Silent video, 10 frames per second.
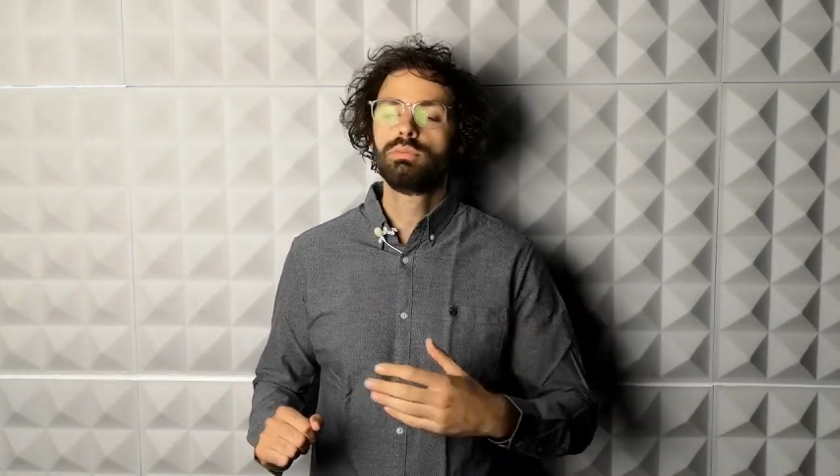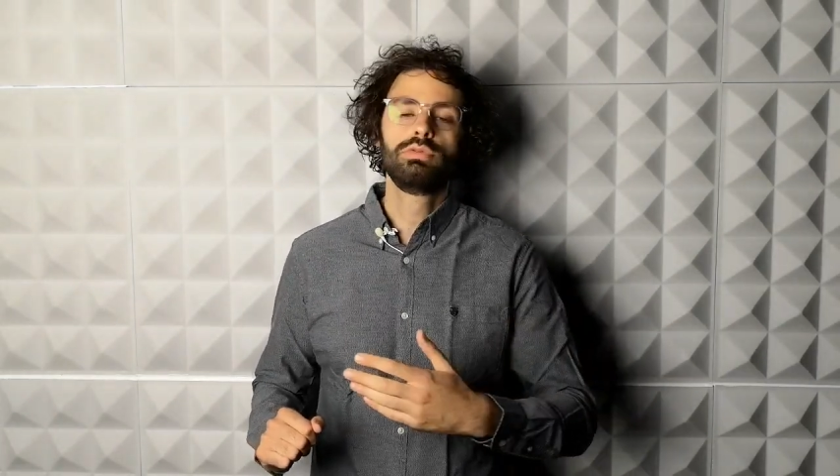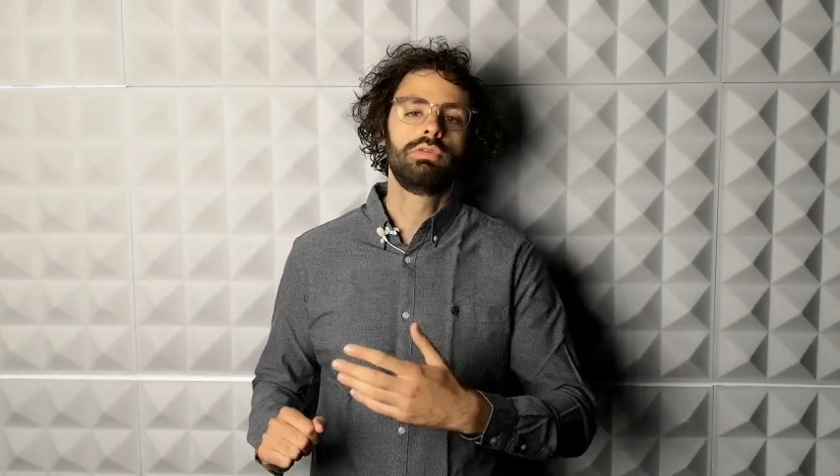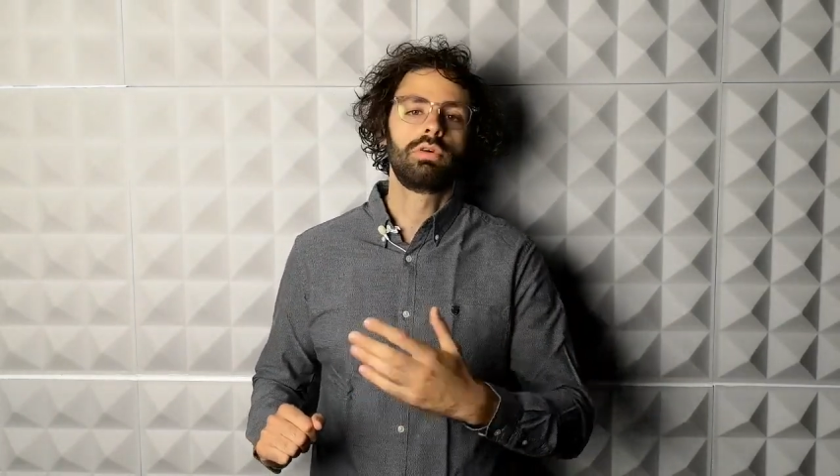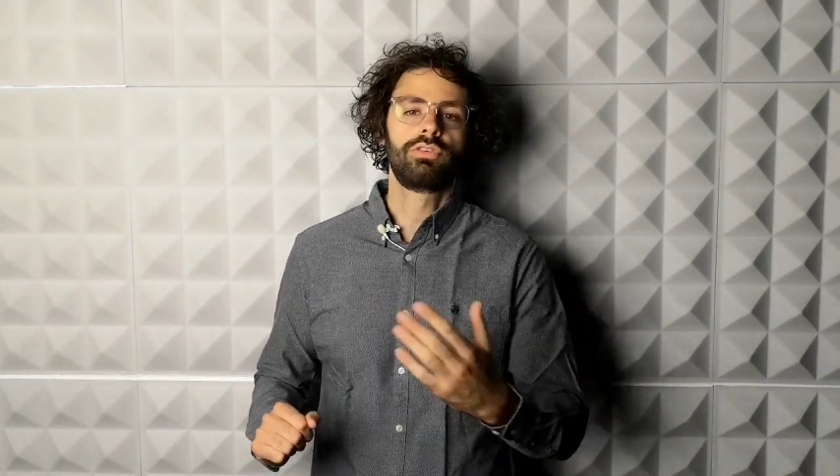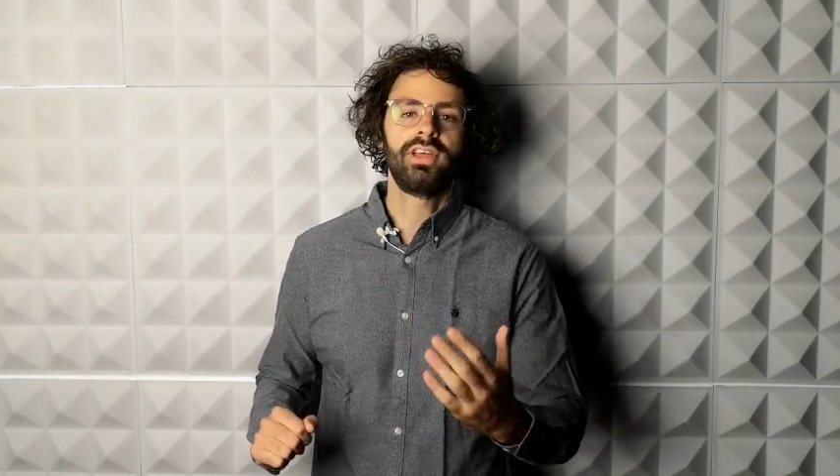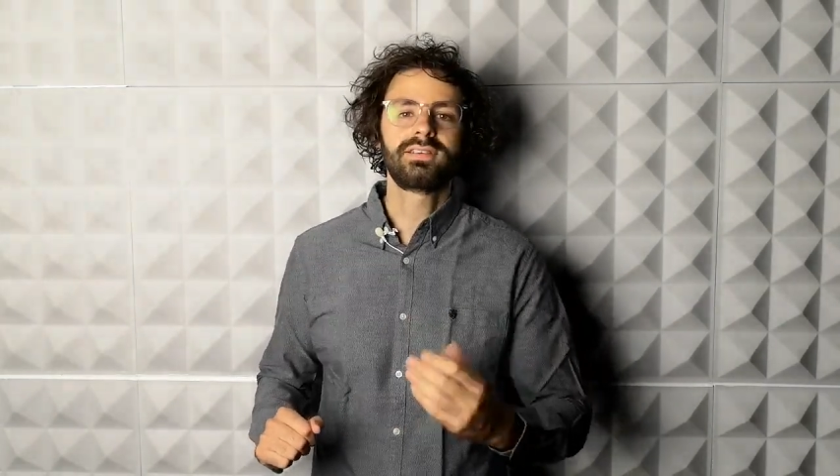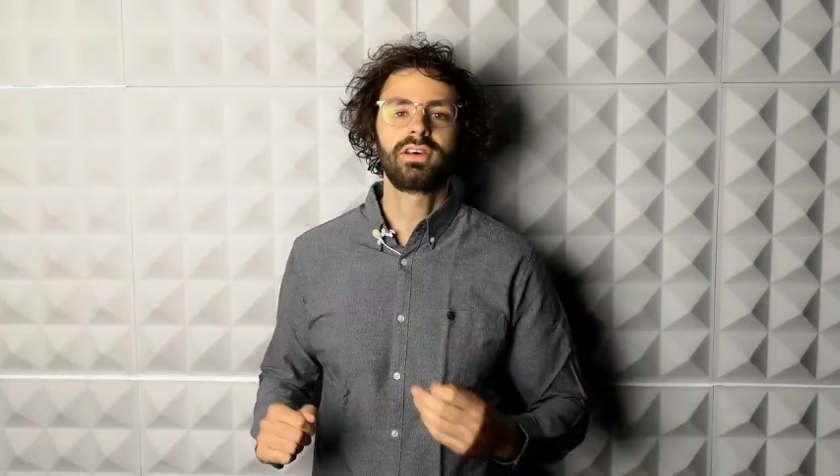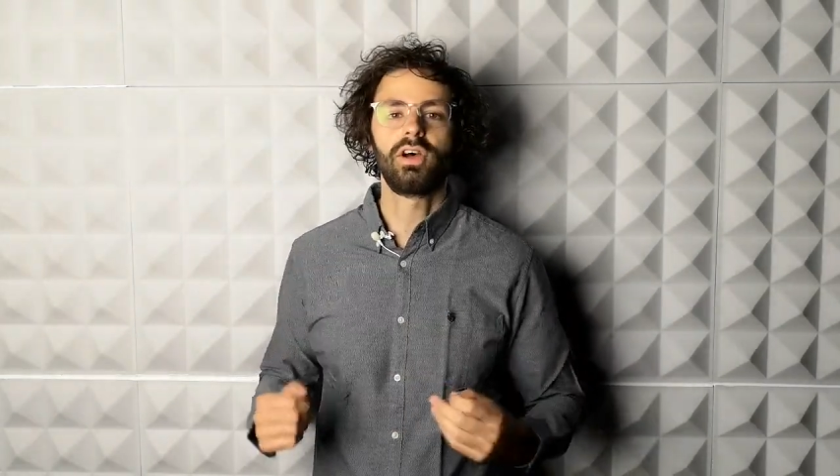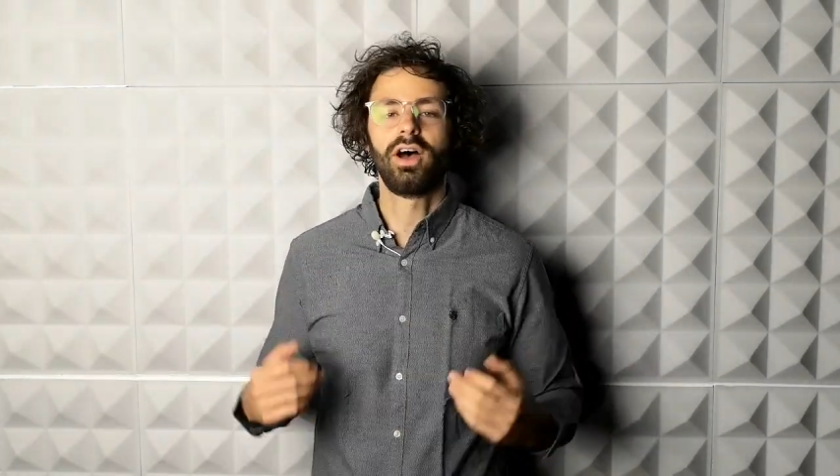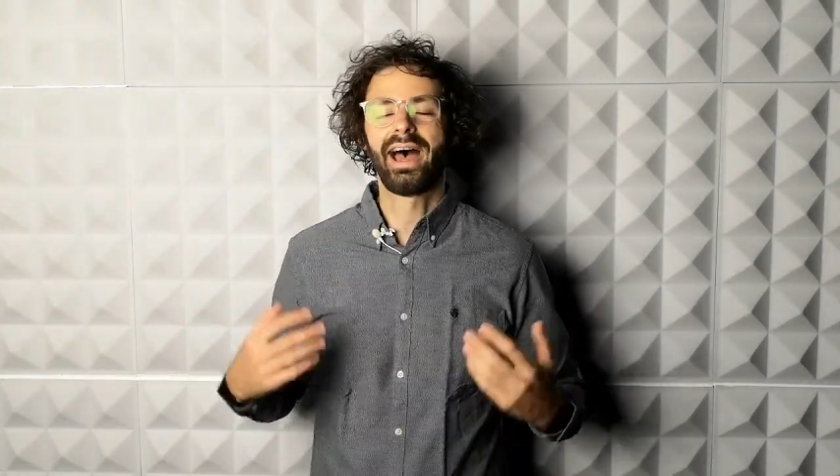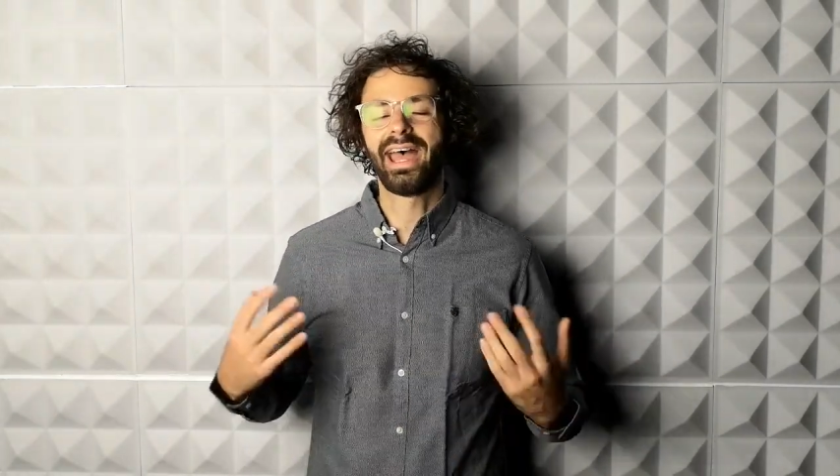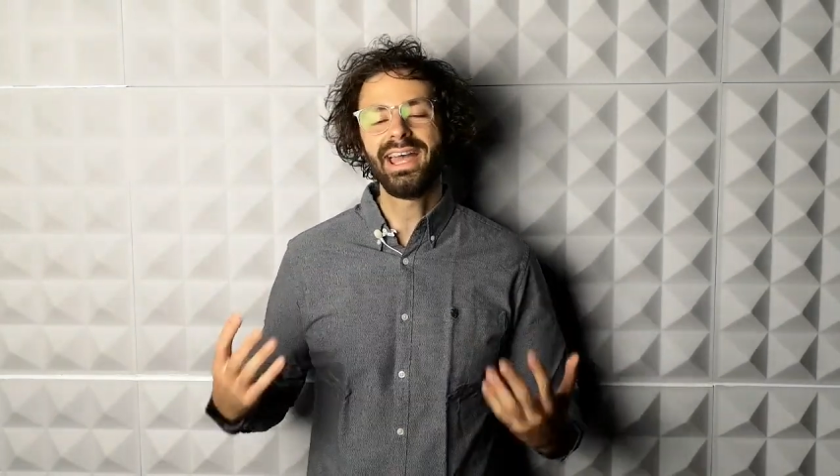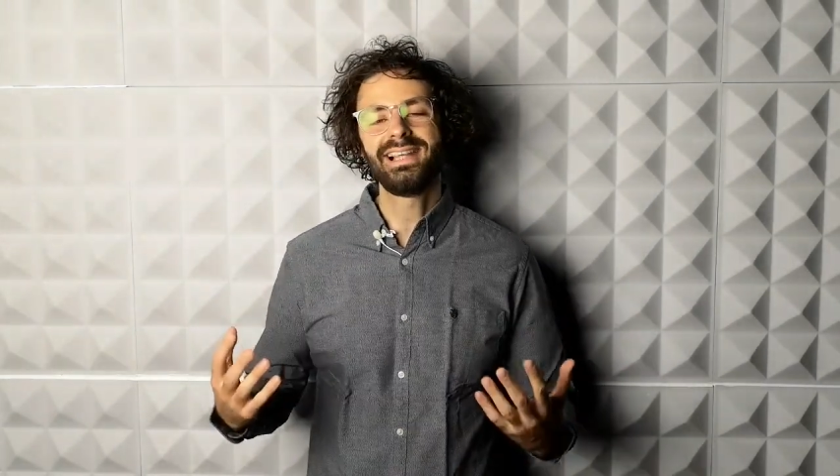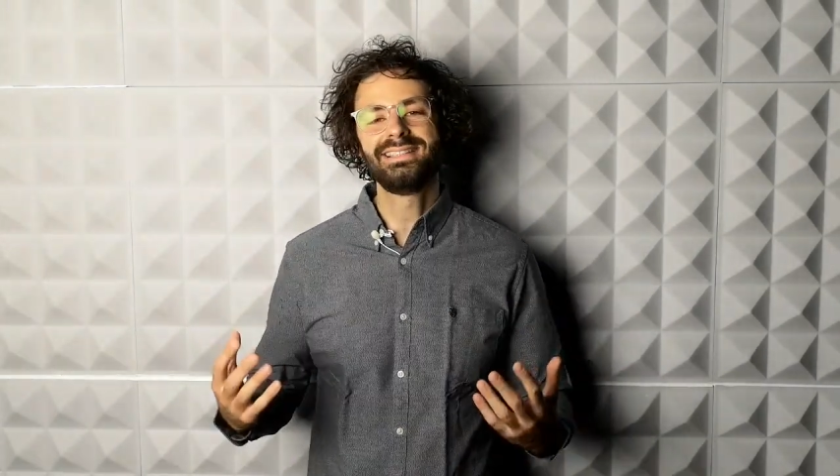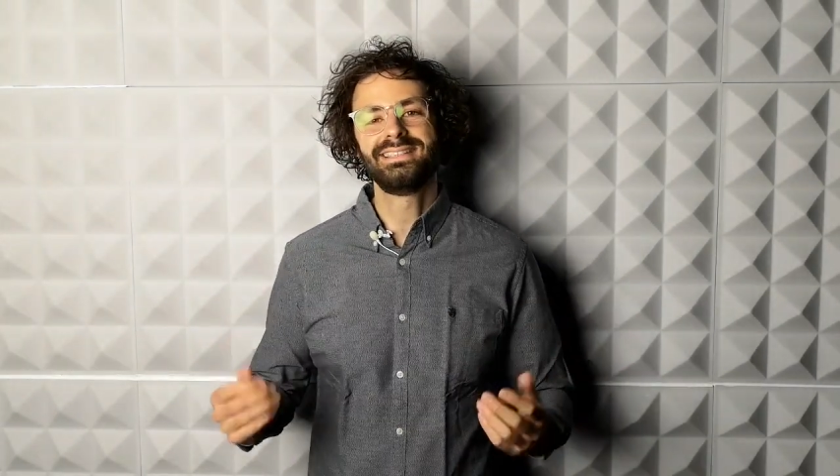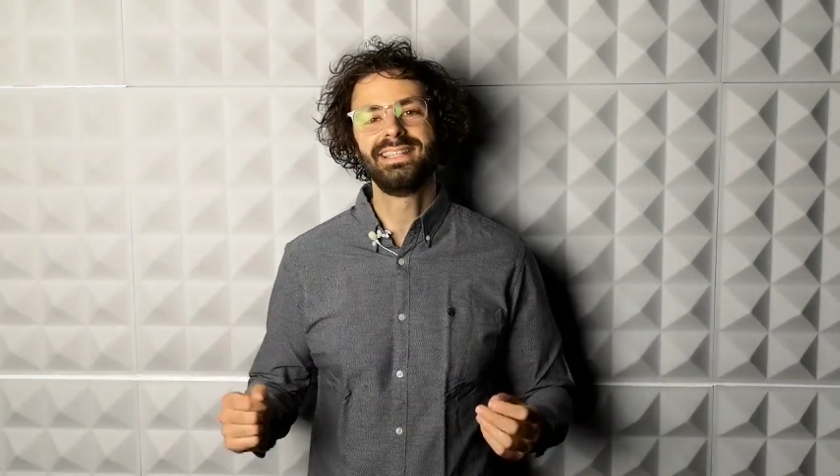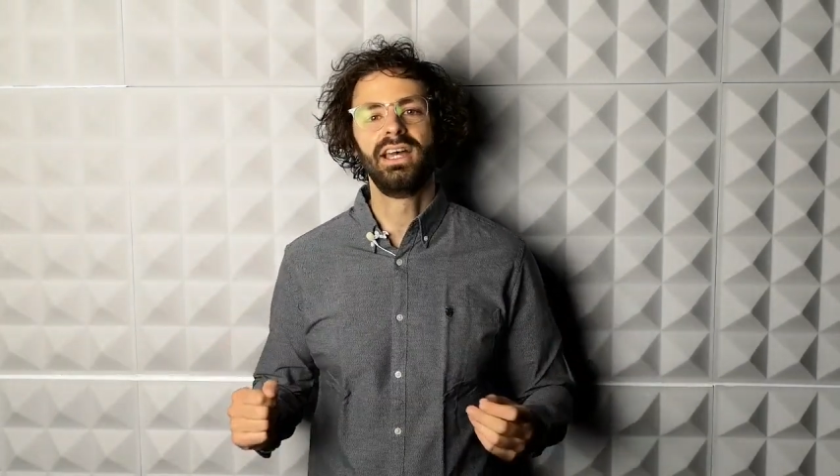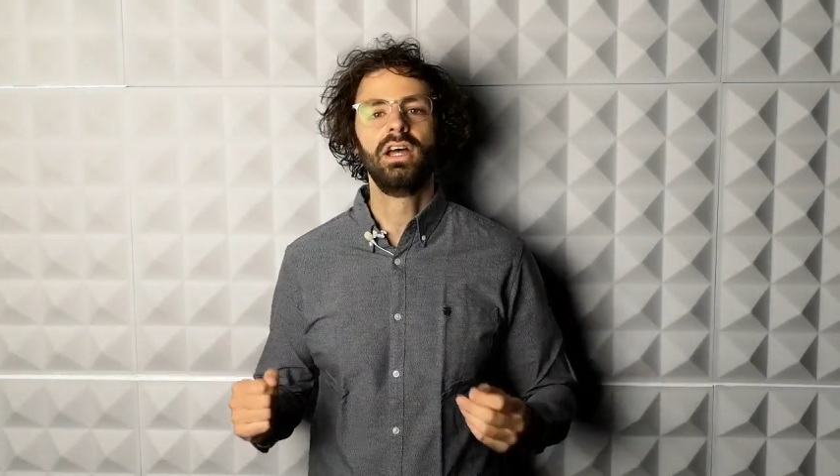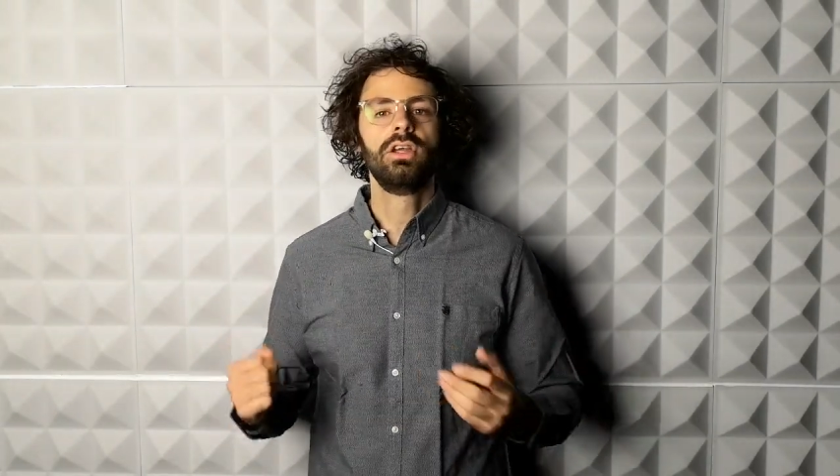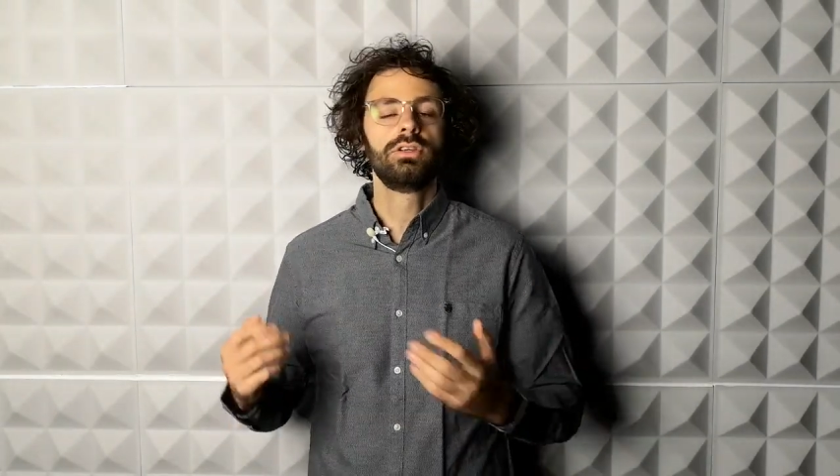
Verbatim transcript: pouvant être réalisées